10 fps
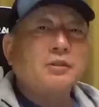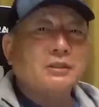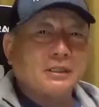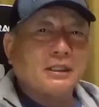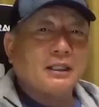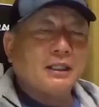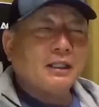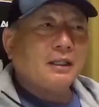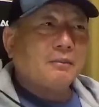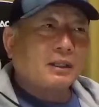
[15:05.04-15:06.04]
ち、
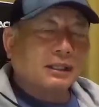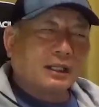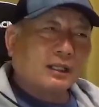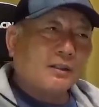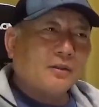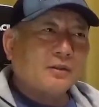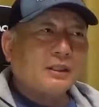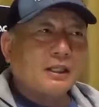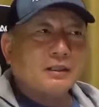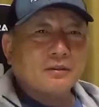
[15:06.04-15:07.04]
まあ、流れるように
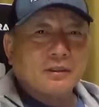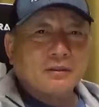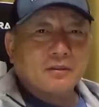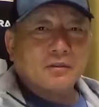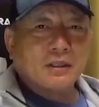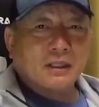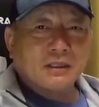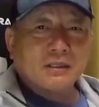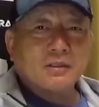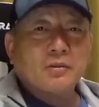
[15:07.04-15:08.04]
なってくれることは
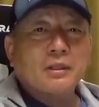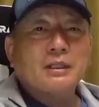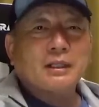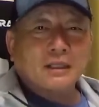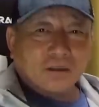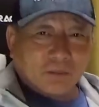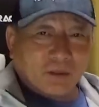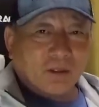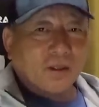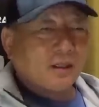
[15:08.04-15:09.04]
理想なんだけど
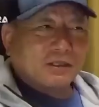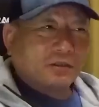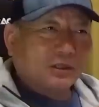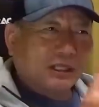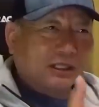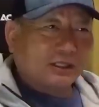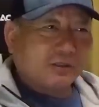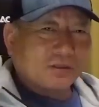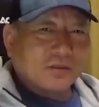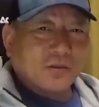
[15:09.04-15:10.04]
も、うん、日本でやって
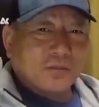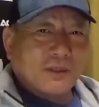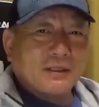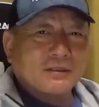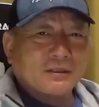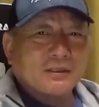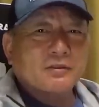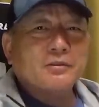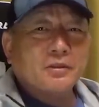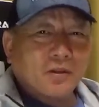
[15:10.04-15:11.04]
る人をベースにす
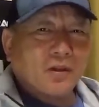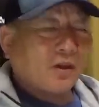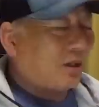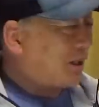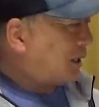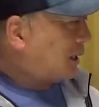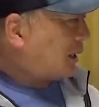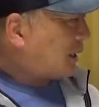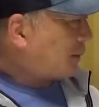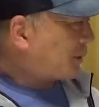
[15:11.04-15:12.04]
ると、はい
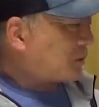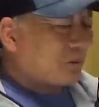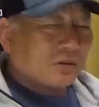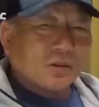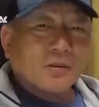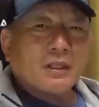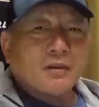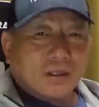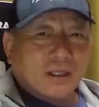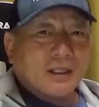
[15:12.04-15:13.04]
やっぱどん底だよ
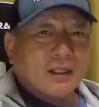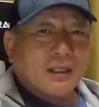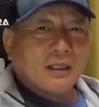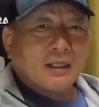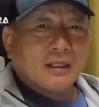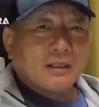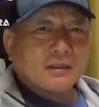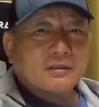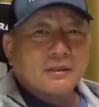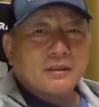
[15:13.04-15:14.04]
ね。
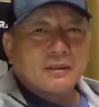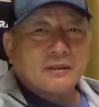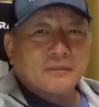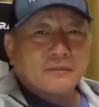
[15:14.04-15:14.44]
また